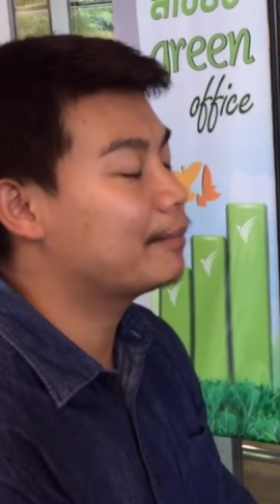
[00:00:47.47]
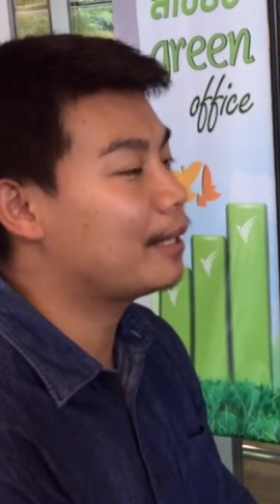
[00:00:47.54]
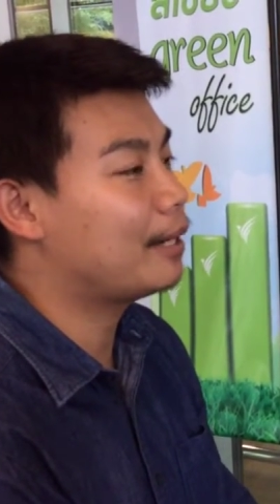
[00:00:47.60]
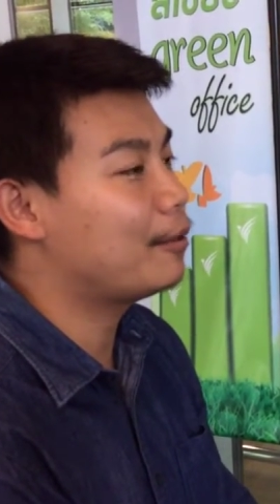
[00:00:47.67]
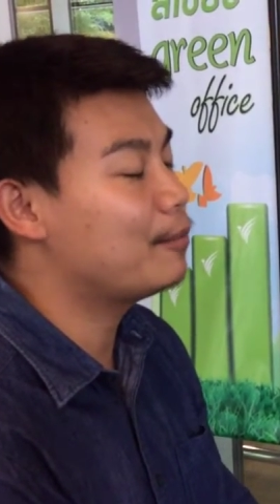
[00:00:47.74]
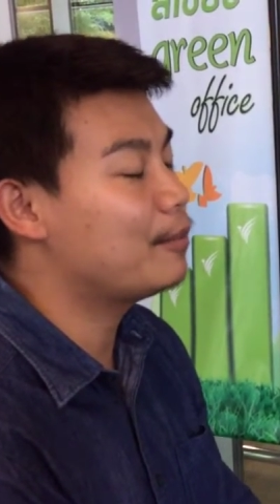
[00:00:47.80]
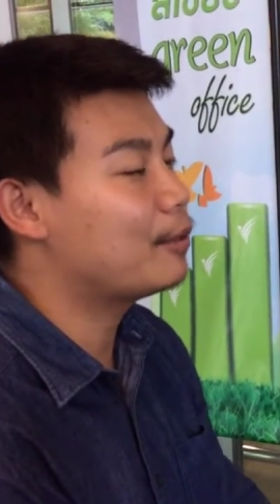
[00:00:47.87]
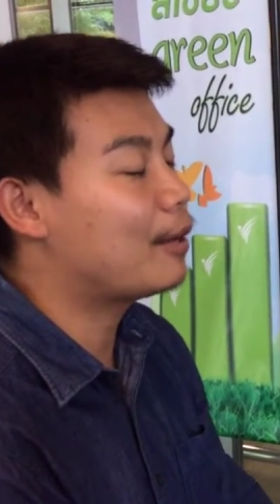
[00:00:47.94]

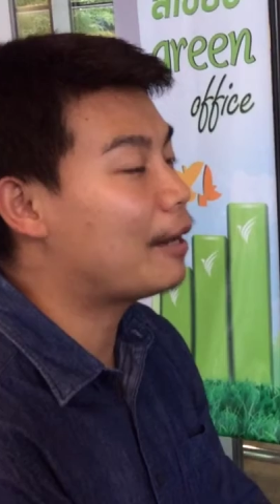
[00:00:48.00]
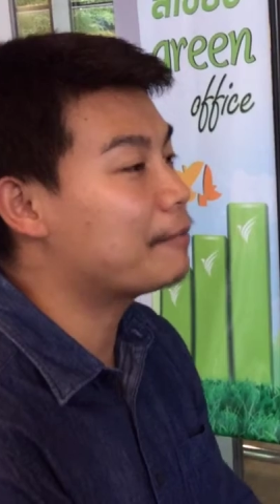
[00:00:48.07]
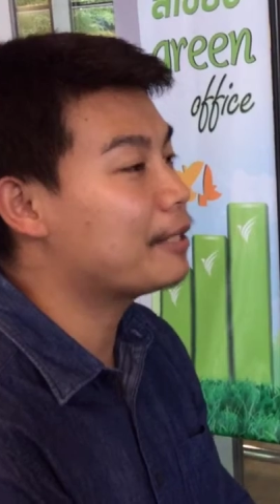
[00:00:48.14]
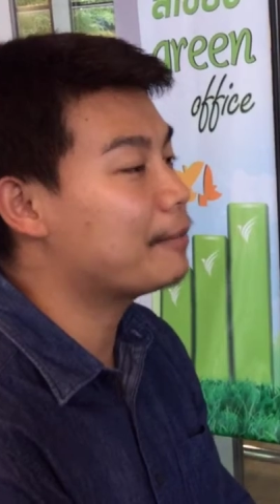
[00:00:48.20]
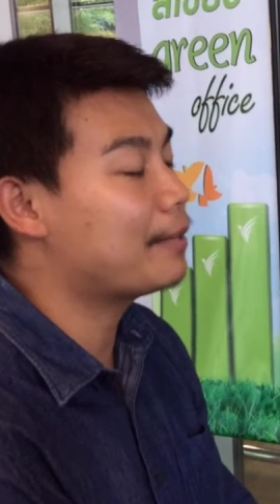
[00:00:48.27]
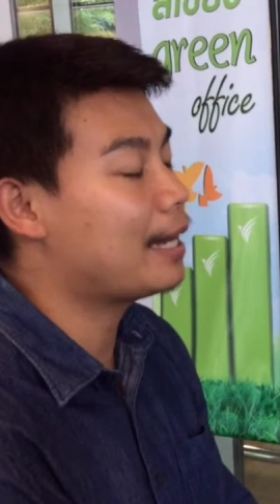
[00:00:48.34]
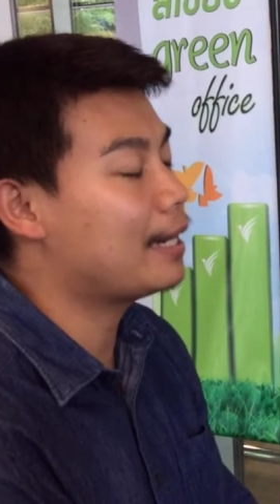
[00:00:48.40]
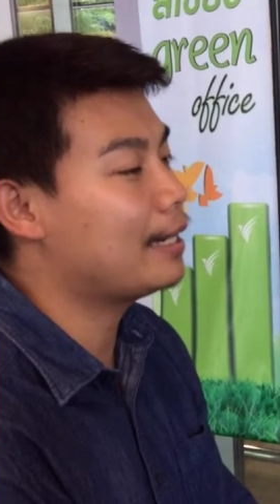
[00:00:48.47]
เขามีความ
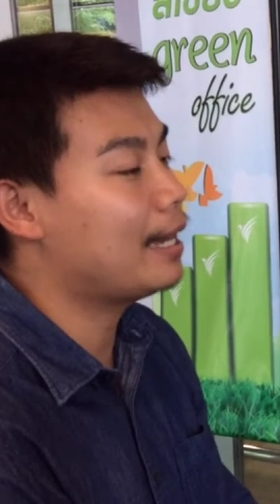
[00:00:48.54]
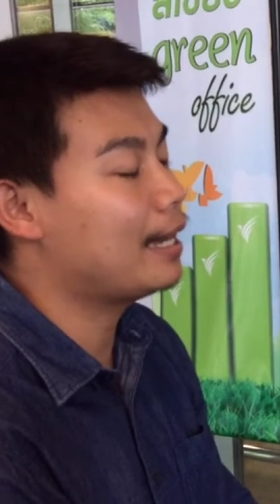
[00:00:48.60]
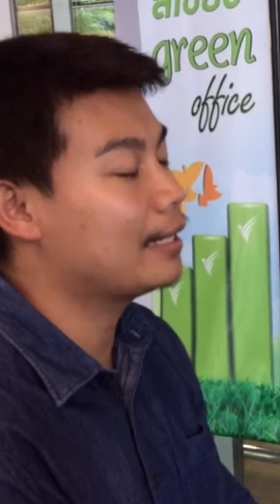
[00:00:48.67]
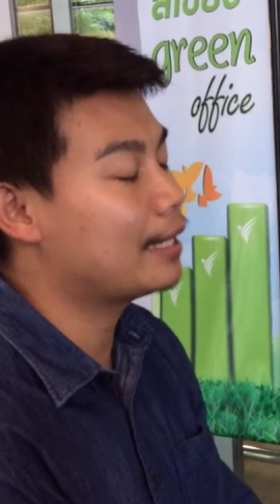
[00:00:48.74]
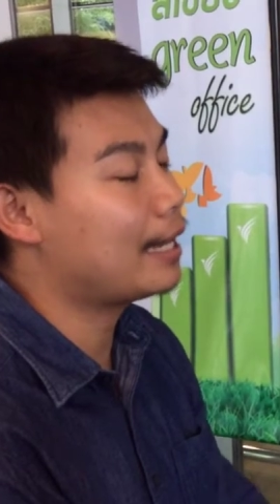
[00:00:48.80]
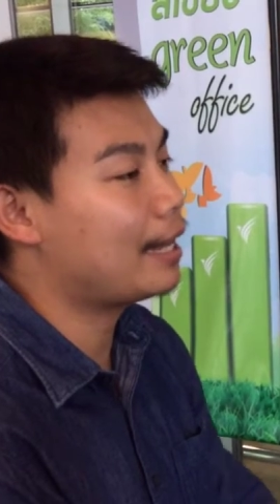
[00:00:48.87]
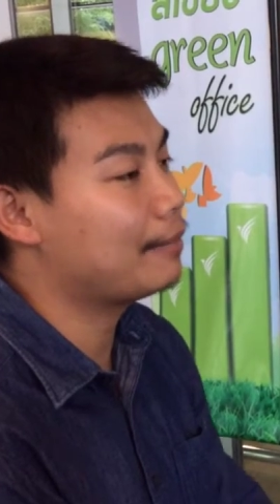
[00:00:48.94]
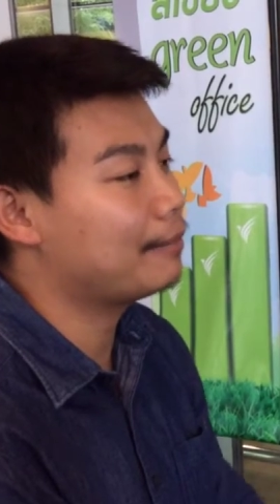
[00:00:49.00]
ชำนาญด้าน
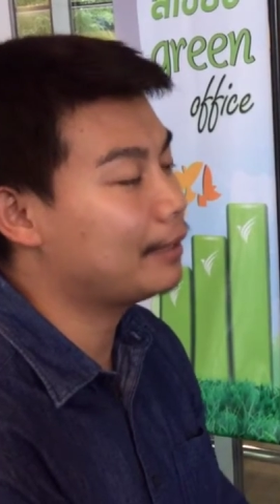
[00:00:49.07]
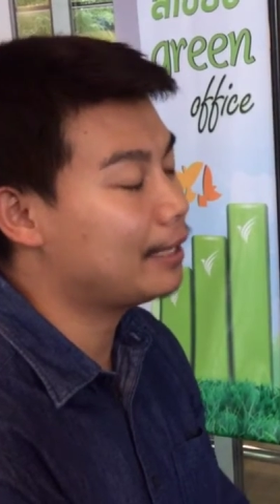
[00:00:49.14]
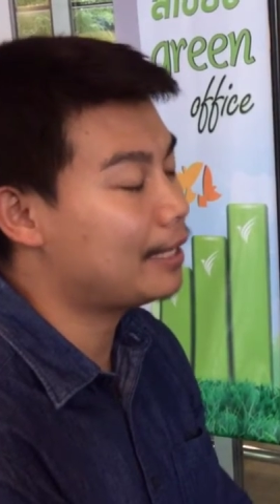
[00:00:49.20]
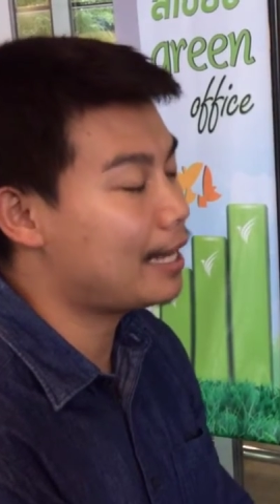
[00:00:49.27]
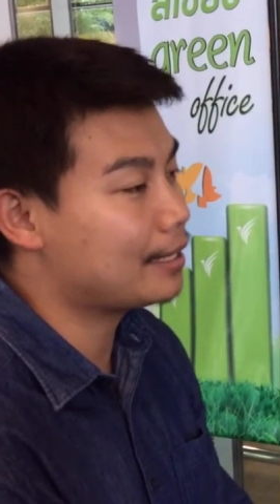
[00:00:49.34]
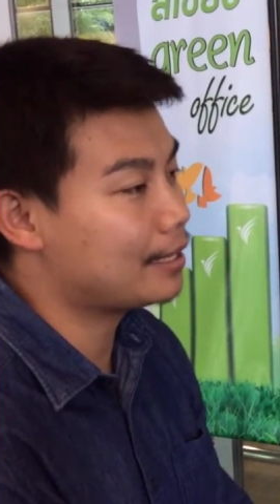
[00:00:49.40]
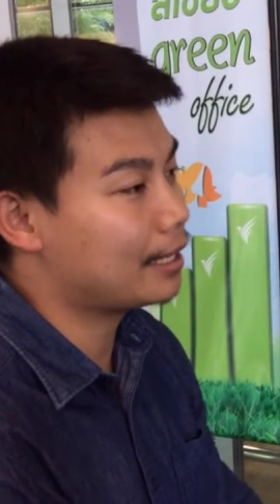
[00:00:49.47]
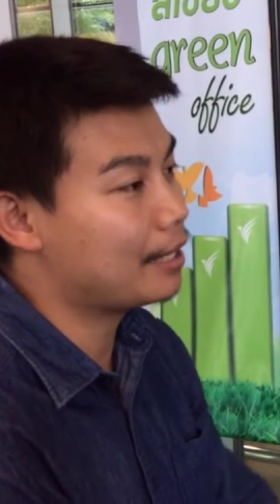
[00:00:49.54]
การพัฒ
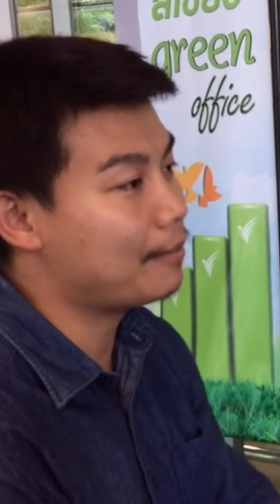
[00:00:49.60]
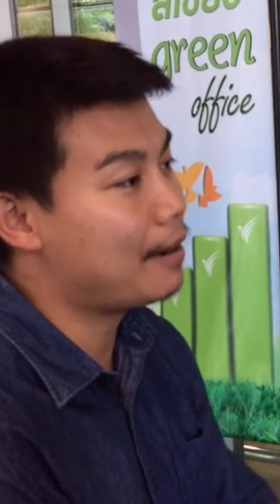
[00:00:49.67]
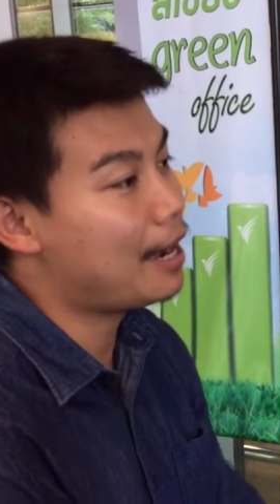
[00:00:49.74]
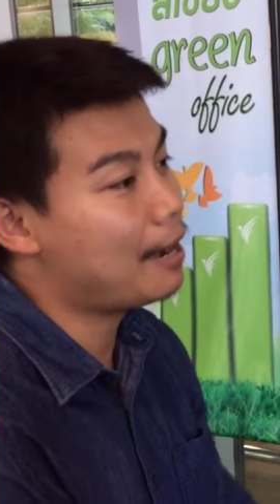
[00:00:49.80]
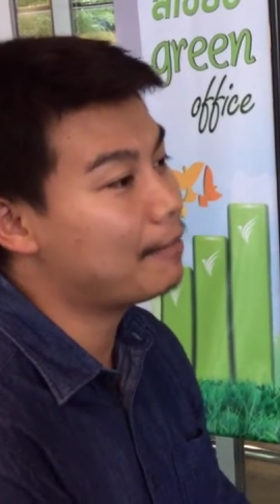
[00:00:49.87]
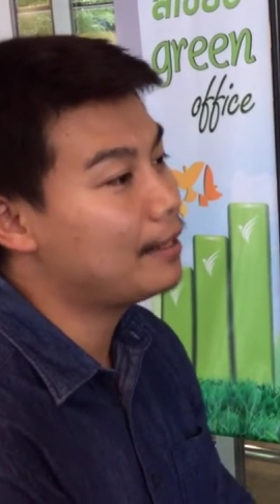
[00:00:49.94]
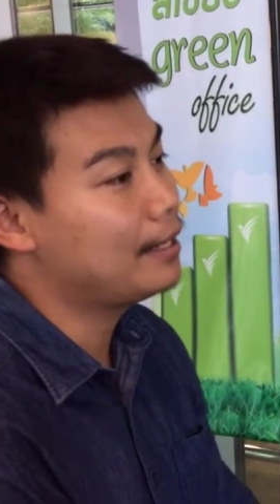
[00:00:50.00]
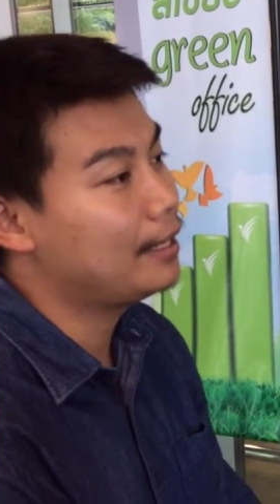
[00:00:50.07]
นาศักย
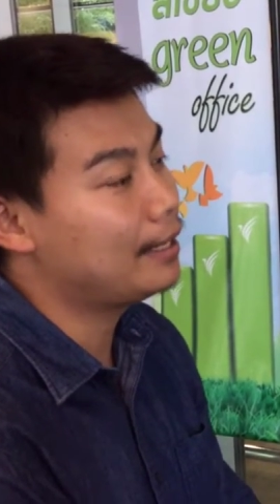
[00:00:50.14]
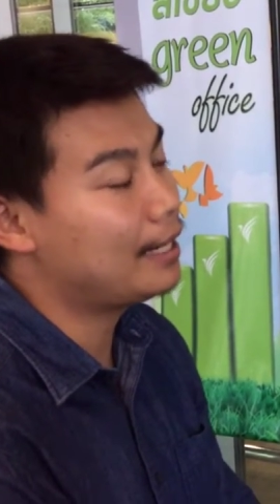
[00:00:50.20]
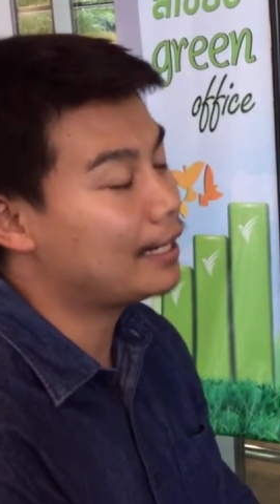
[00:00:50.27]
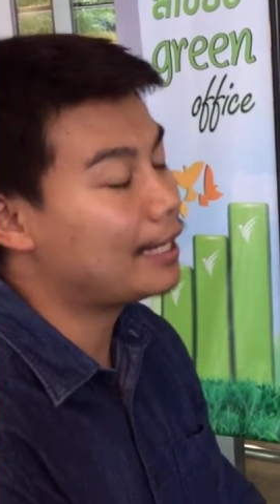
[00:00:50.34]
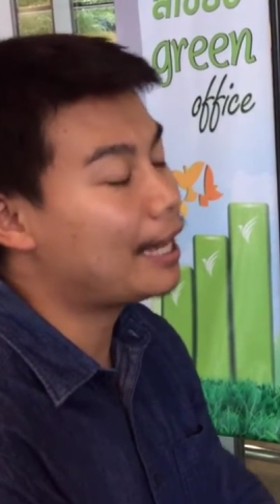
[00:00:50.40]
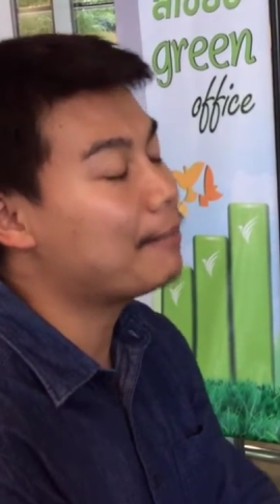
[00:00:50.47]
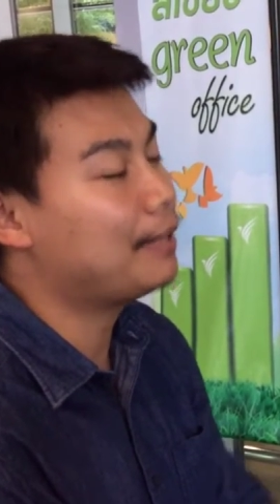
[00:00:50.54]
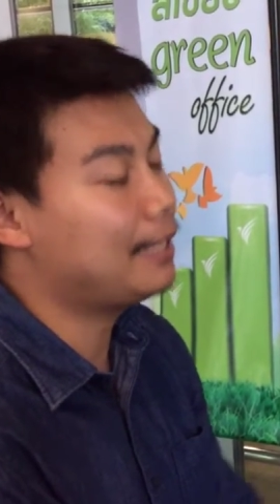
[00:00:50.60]
ภาพด้า
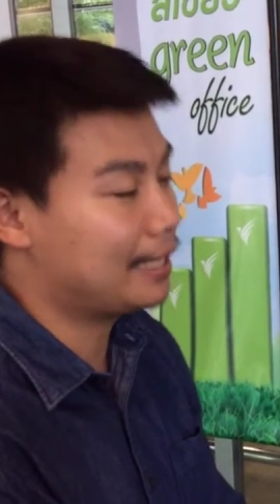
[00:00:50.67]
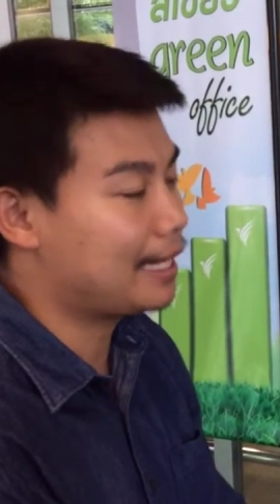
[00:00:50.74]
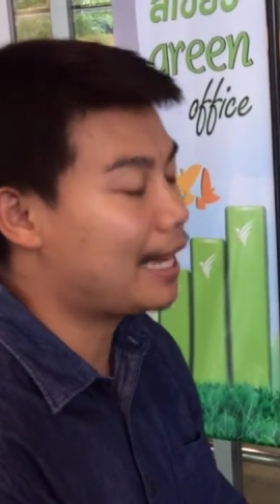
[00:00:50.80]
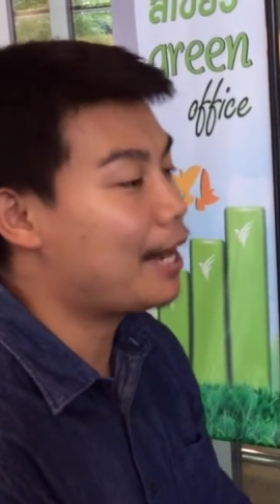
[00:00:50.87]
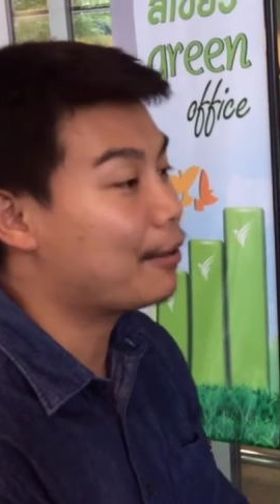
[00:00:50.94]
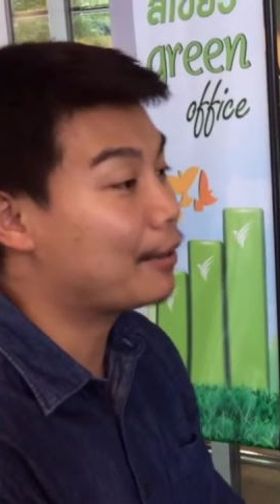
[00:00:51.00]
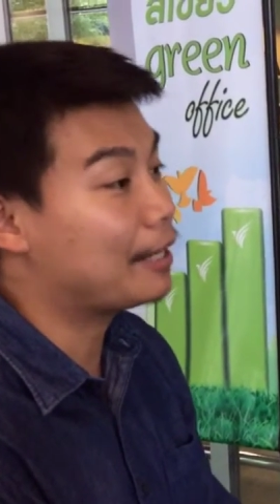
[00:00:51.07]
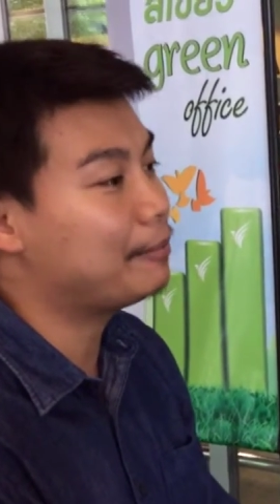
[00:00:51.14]
นการผลิต
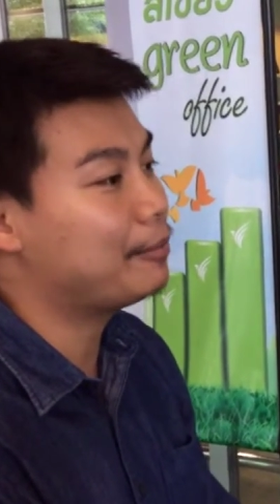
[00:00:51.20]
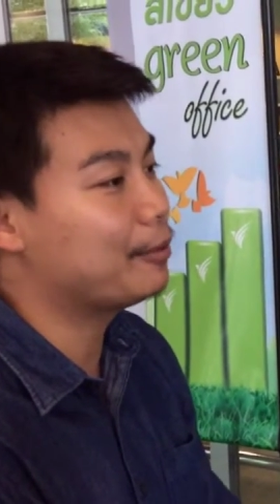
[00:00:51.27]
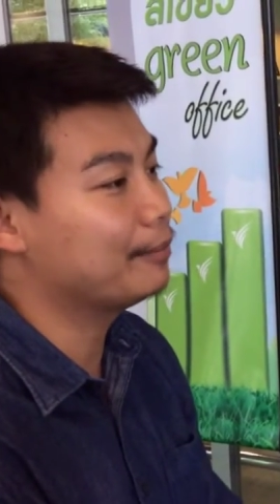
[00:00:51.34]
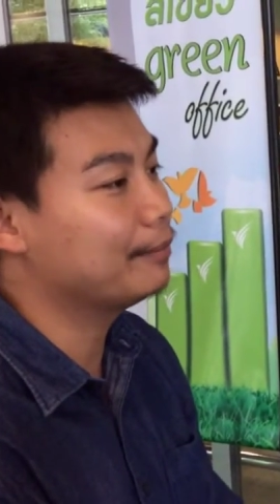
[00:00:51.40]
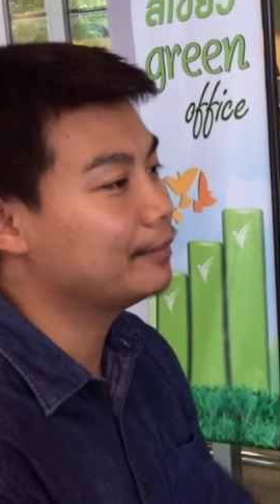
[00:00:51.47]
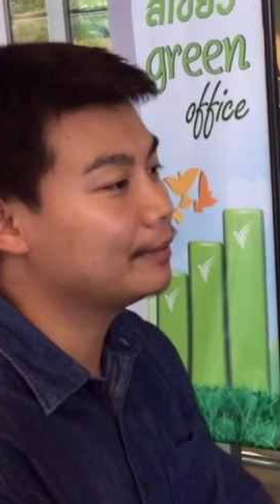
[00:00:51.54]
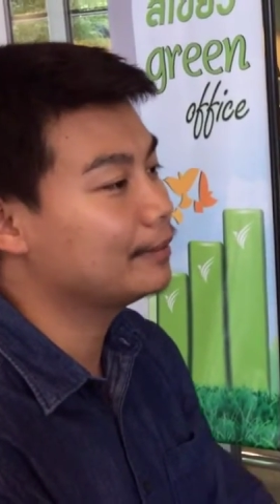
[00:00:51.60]
ข่าวครับผม